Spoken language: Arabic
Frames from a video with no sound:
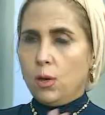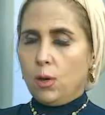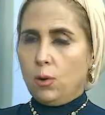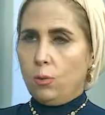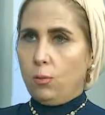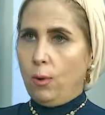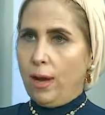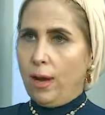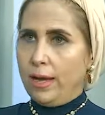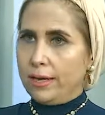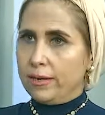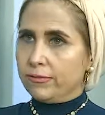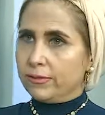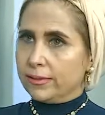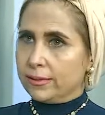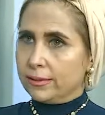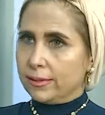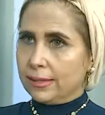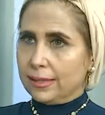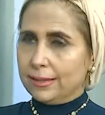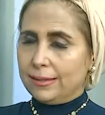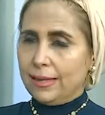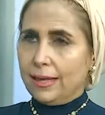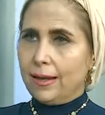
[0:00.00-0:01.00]
وعرفت
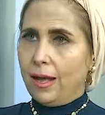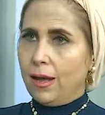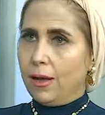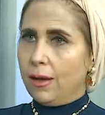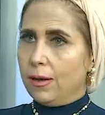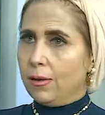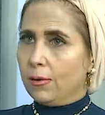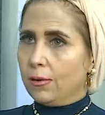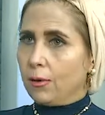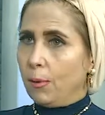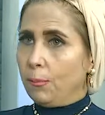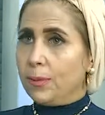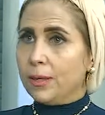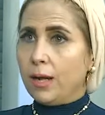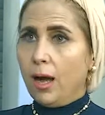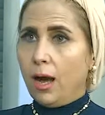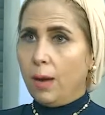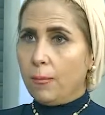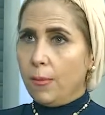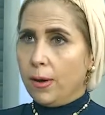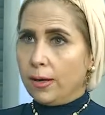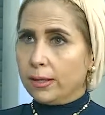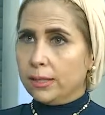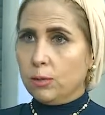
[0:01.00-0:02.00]
ان انا ربنا
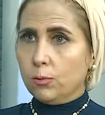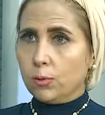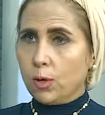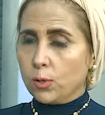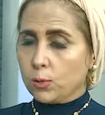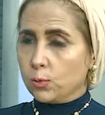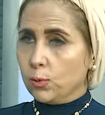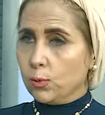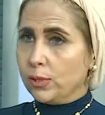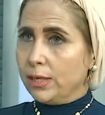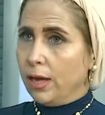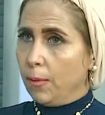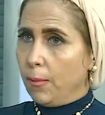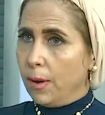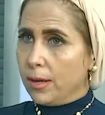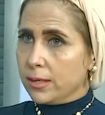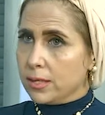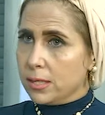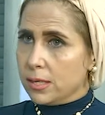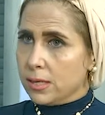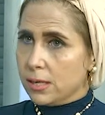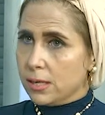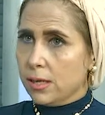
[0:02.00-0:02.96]
امرني ورسولي امرني